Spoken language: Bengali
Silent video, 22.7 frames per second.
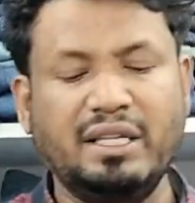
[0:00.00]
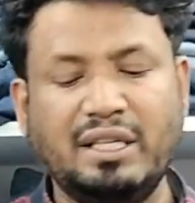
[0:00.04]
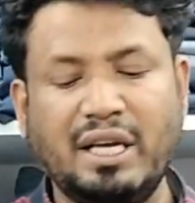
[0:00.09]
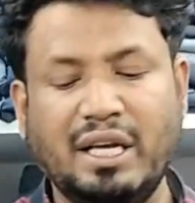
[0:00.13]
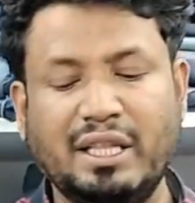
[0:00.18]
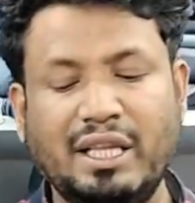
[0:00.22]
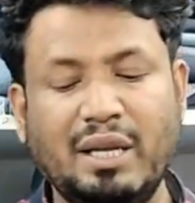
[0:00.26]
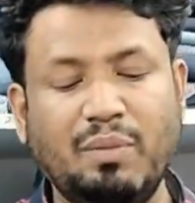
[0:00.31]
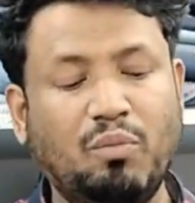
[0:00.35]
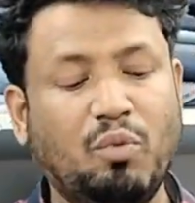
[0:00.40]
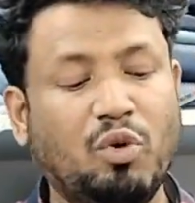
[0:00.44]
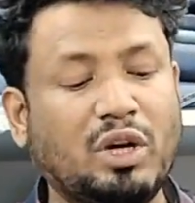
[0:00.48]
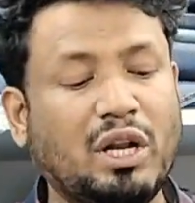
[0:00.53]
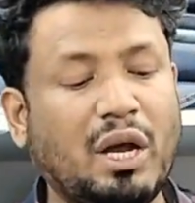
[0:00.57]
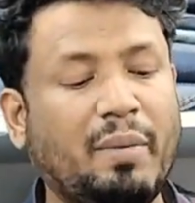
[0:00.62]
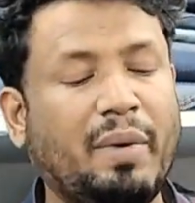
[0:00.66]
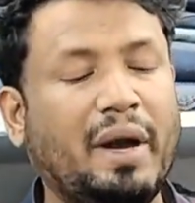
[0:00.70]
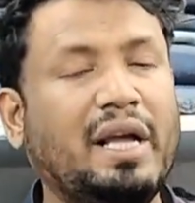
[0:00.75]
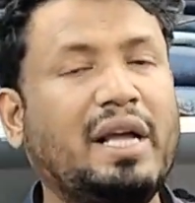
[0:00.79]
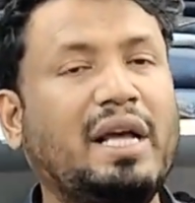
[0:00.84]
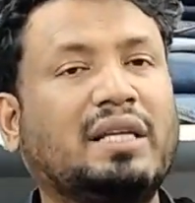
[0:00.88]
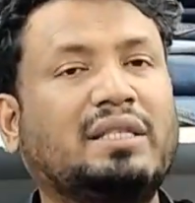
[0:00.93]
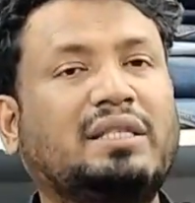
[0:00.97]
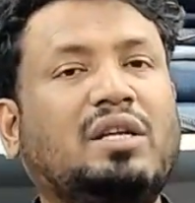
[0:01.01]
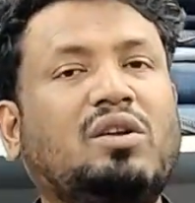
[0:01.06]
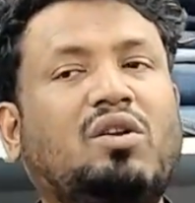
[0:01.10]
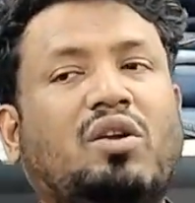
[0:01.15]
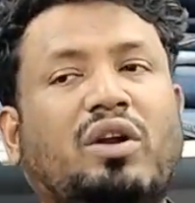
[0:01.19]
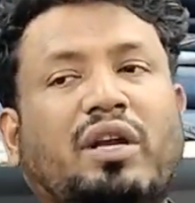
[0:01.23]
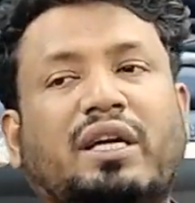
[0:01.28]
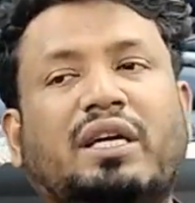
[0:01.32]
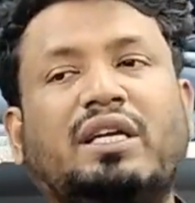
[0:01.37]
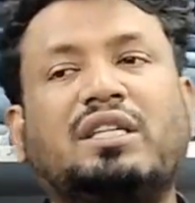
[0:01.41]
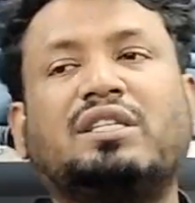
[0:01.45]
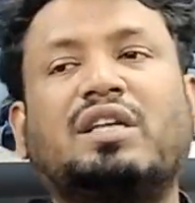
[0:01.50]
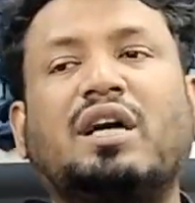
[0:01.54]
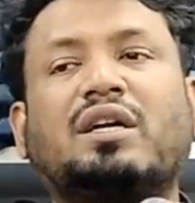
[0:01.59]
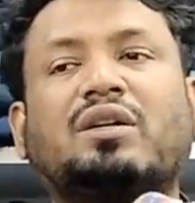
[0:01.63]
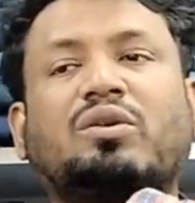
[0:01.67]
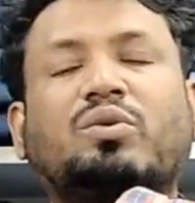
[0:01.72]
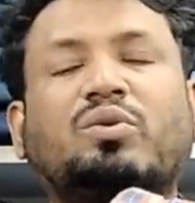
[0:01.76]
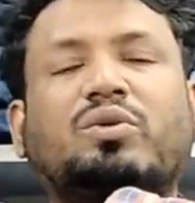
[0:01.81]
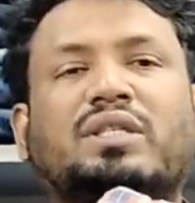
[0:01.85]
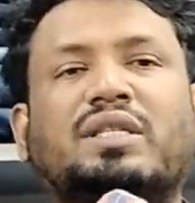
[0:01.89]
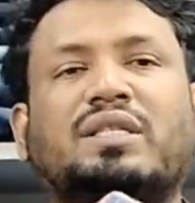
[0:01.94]
মোটা ভাই আছেন অনেকে ষাট
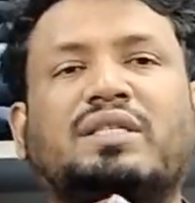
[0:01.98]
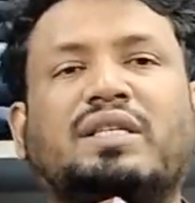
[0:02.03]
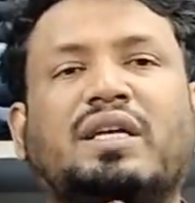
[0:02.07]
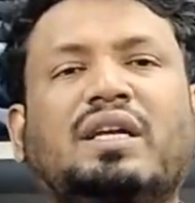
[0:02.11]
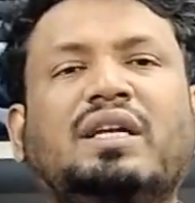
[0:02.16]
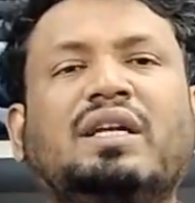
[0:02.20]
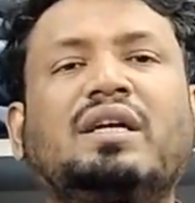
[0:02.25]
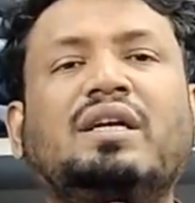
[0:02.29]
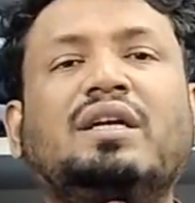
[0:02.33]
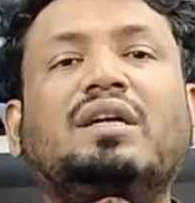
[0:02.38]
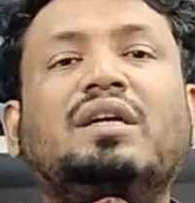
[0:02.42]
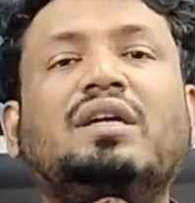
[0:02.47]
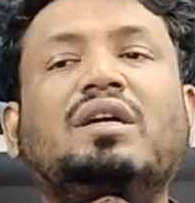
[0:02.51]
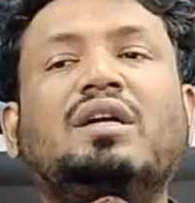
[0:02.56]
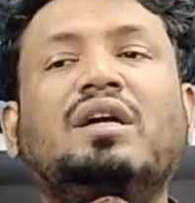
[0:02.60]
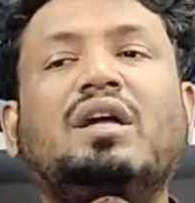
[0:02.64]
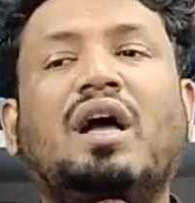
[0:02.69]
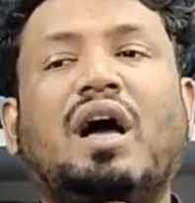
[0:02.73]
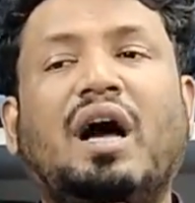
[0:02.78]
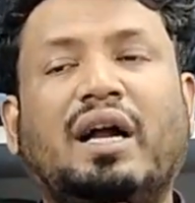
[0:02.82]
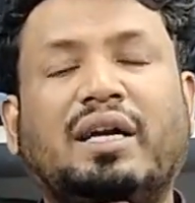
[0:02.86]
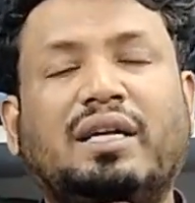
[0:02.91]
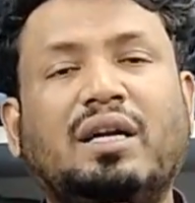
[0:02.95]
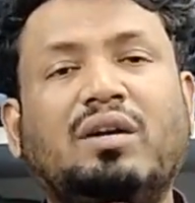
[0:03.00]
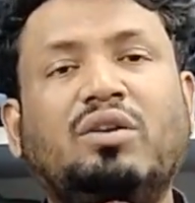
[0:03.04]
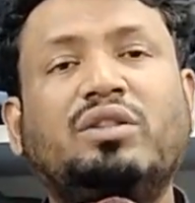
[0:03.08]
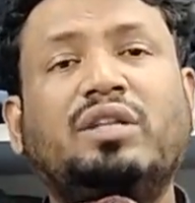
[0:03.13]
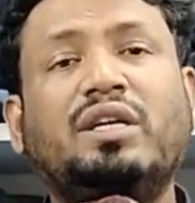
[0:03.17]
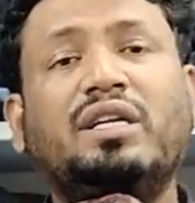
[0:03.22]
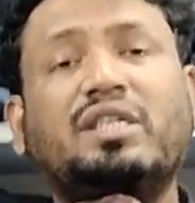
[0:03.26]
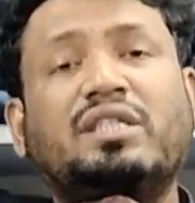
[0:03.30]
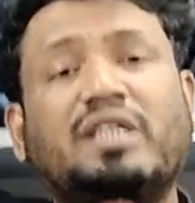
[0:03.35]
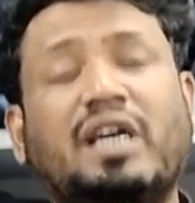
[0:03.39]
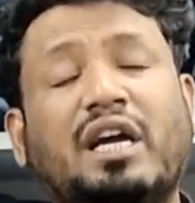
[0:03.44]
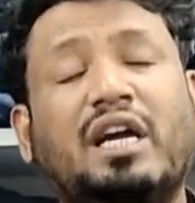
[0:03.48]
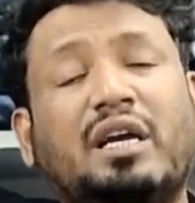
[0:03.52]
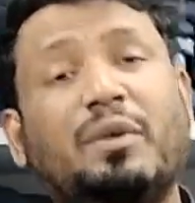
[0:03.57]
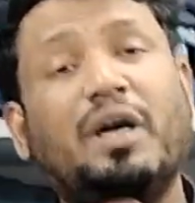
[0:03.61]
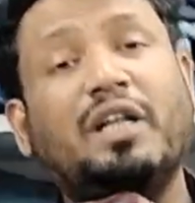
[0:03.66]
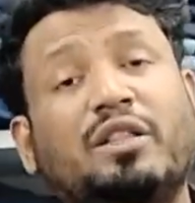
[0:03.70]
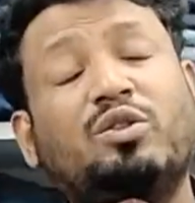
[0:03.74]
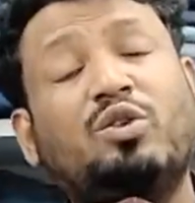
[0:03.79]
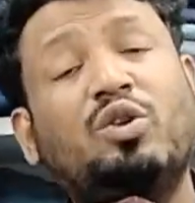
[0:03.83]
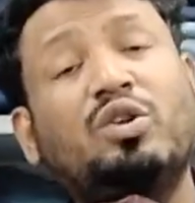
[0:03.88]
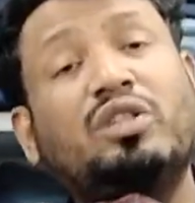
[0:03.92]
খুঁজতেছেন আটান্ন থেকে ষাট মাত্র
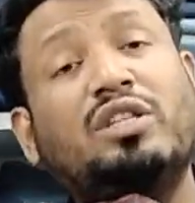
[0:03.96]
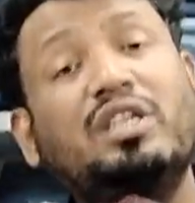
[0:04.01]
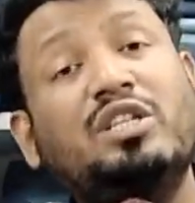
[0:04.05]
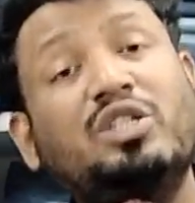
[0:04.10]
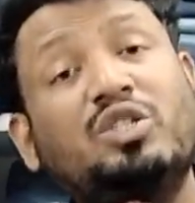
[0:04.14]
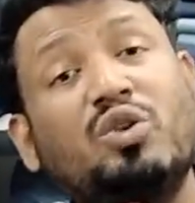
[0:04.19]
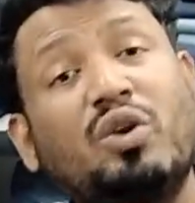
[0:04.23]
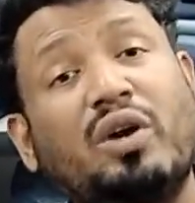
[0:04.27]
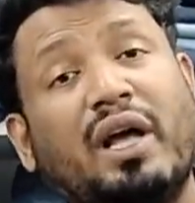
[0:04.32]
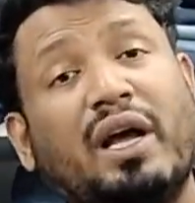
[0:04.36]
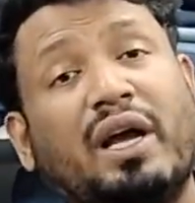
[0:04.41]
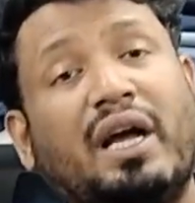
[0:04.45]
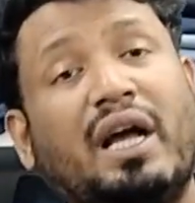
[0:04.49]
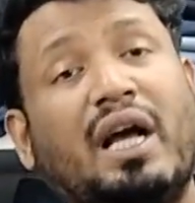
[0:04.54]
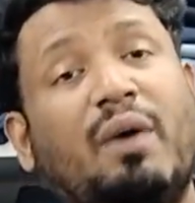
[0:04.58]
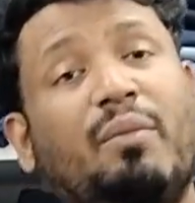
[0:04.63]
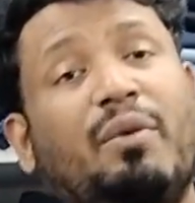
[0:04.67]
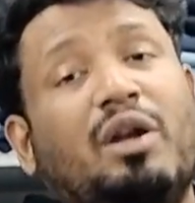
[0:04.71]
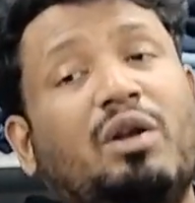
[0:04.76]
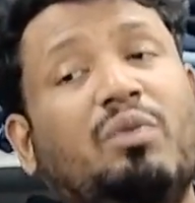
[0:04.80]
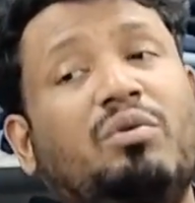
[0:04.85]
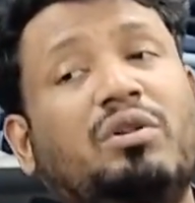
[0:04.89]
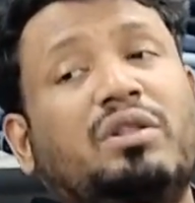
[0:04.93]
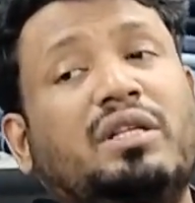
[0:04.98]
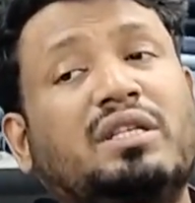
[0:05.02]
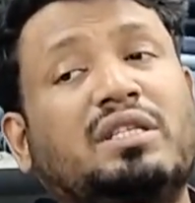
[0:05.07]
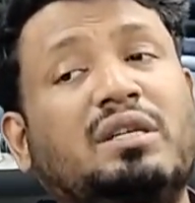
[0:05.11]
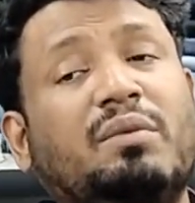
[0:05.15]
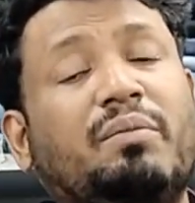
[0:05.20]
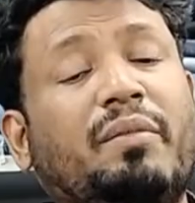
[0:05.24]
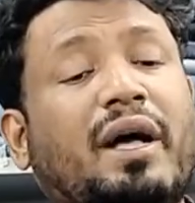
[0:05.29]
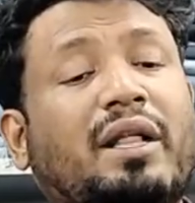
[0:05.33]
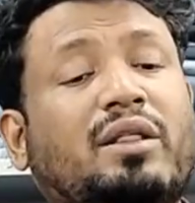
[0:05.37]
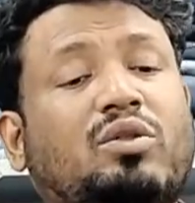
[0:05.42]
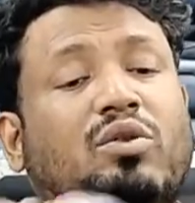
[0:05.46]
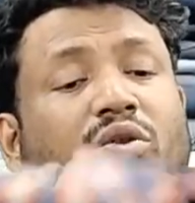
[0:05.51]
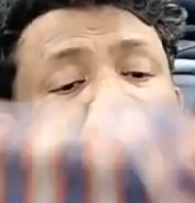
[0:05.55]
তিনশো টাকা আবারও বলতেছি মাত্র তিনশো